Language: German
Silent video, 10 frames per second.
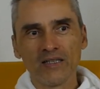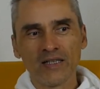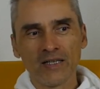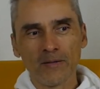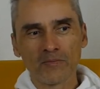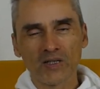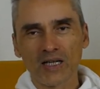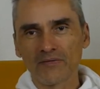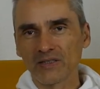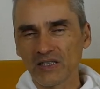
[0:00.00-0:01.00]
ähm,
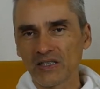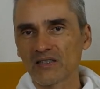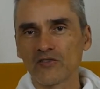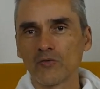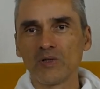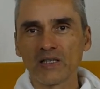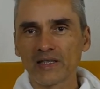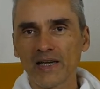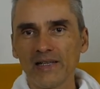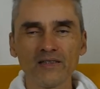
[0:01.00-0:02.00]
klar verdiene ich jetzt nicht
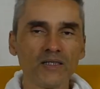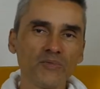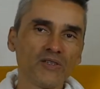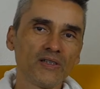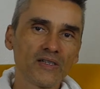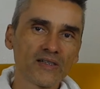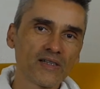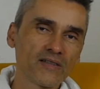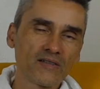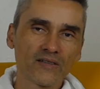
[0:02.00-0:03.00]
unbedingt Geld, indem ich hier jetzt
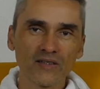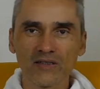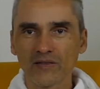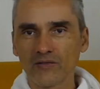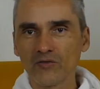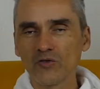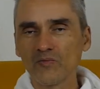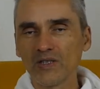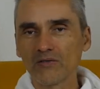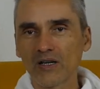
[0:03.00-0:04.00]
halt, äh, ein
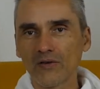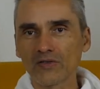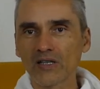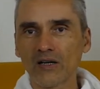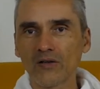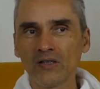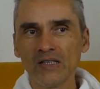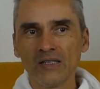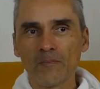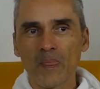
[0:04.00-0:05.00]
YouTube-Video
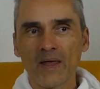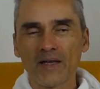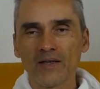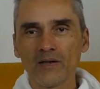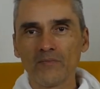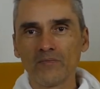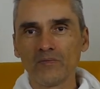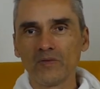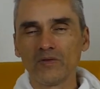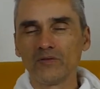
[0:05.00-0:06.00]
raushau.
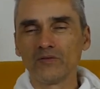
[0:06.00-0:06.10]
Ähm,